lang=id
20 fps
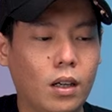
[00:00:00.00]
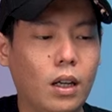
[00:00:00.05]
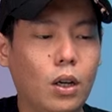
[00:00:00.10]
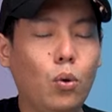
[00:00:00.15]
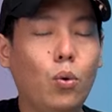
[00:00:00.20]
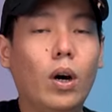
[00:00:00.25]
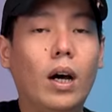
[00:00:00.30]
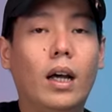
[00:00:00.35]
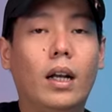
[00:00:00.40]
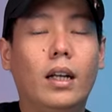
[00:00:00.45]

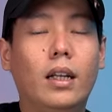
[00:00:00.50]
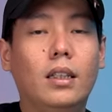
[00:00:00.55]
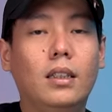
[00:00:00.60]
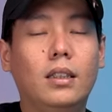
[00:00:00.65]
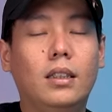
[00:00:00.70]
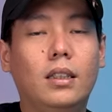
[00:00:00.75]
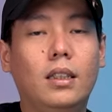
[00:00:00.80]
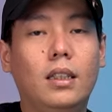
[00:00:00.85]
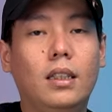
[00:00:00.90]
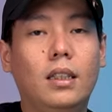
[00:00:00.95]

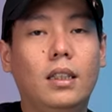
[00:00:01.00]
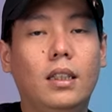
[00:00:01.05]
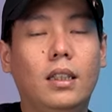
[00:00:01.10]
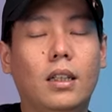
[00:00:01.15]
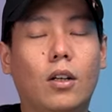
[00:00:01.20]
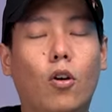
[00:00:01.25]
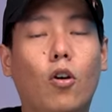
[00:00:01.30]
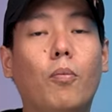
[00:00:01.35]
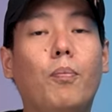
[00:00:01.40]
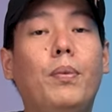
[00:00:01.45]
keluarin
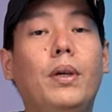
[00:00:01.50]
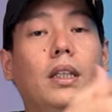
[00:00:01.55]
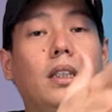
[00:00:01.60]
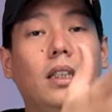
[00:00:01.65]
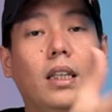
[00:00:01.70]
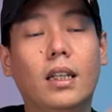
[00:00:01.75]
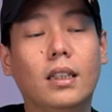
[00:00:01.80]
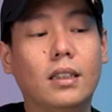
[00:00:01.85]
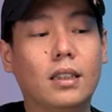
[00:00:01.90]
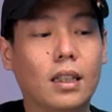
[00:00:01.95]
si
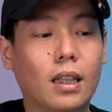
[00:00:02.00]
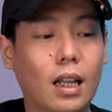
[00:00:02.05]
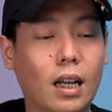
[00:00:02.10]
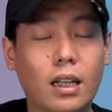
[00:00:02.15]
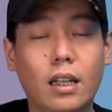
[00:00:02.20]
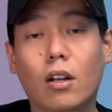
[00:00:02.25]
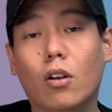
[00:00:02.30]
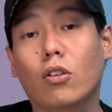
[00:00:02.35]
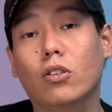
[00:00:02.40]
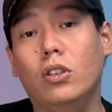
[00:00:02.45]
kopinya yang
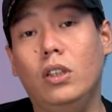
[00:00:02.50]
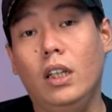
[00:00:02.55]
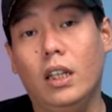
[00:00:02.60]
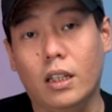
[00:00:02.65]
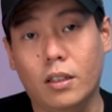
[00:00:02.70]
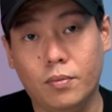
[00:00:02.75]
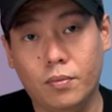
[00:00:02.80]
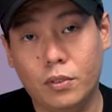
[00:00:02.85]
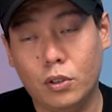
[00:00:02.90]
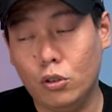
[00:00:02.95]
setelah di
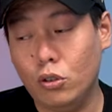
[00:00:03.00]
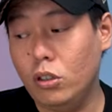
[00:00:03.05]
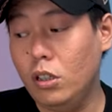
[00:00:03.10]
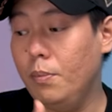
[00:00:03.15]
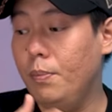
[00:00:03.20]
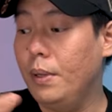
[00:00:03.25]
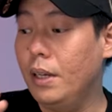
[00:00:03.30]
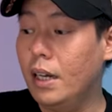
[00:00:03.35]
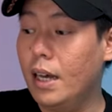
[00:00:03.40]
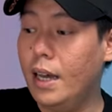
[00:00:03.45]
roasting terus
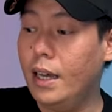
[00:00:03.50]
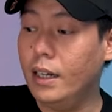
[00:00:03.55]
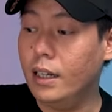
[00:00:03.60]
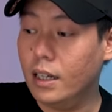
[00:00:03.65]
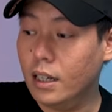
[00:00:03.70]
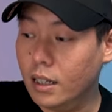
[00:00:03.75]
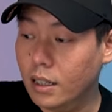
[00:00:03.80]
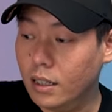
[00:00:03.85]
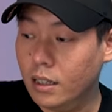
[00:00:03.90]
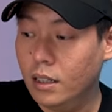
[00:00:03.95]

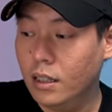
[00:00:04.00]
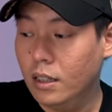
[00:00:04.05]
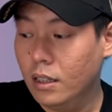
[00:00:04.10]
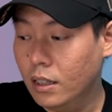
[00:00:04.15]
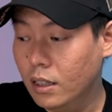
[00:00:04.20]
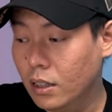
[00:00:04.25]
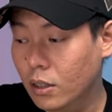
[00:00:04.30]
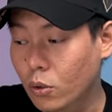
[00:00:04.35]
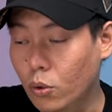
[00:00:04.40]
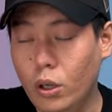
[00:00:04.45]
dipindahin ke
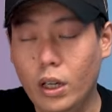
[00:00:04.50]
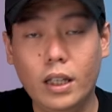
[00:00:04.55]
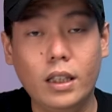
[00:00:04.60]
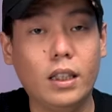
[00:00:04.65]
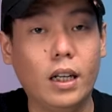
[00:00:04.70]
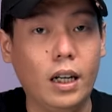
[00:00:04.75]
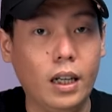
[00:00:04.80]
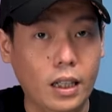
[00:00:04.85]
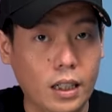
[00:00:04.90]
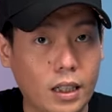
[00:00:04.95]
cooling
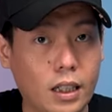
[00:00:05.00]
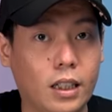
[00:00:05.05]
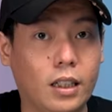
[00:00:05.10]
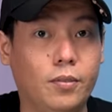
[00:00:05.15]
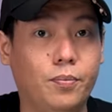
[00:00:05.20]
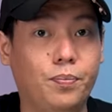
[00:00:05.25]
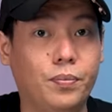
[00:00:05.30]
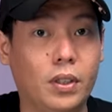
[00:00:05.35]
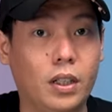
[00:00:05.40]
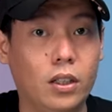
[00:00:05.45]
tray ini
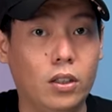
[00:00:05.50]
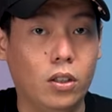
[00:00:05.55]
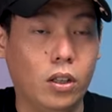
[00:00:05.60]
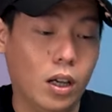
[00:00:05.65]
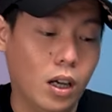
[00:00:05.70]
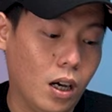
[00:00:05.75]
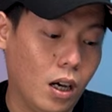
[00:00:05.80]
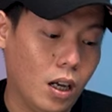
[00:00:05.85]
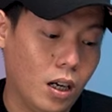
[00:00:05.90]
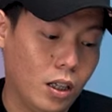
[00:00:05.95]

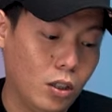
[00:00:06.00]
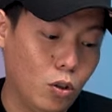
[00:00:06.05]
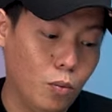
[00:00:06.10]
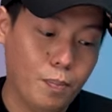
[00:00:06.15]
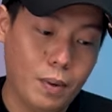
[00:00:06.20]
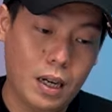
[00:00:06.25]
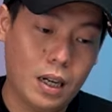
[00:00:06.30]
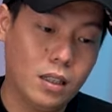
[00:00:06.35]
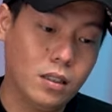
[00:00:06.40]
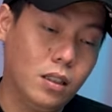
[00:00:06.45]
gitu ya karena itu
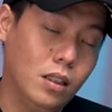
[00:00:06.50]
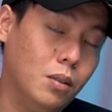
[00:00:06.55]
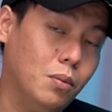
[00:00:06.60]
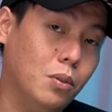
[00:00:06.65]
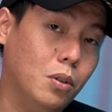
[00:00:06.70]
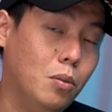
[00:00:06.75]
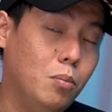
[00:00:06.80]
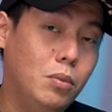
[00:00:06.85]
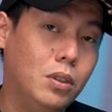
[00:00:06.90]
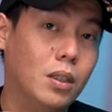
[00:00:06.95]
panasnya
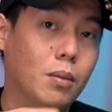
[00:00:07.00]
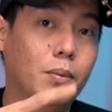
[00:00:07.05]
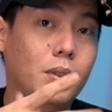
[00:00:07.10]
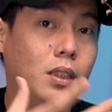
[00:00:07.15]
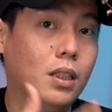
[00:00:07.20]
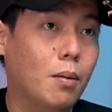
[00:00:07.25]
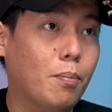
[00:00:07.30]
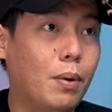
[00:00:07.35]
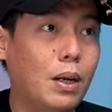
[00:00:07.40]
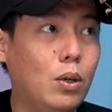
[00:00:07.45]
teman-teman bisa
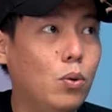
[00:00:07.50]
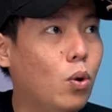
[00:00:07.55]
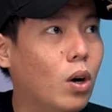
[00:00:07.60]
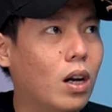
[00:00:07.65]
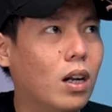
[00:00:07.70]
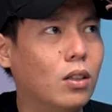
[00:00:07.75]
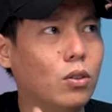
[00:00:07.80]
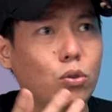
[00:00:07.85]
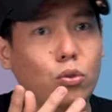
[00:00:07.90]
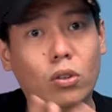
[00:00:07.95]
mencapai
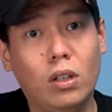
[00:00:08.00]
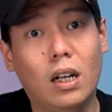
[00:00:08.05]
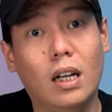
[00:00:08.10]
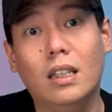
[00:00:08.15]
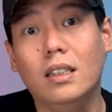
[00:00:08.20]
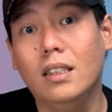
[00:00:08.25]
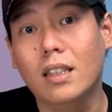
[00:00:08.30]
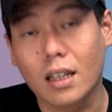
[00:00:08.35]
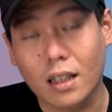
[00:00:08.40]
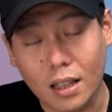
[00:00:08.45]
200
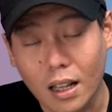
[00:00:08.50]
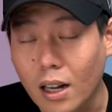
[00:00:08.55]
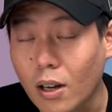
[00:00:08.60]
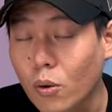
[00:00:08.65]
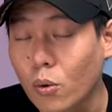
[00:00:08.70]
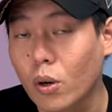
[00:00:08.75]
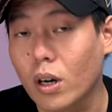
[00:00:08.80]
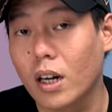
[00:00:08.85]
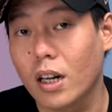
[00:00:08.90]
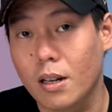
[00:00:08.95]
derajat lah
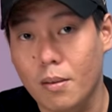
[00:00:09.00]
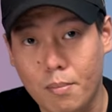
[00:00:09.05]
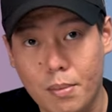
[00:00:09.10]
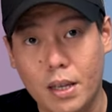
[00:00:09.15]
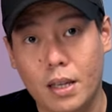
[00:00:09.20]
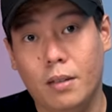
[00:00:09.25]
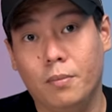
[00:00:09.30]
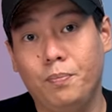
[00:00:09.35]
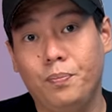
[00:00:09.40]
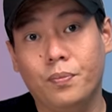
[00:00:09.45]
kurang
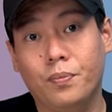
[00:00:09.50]
lebih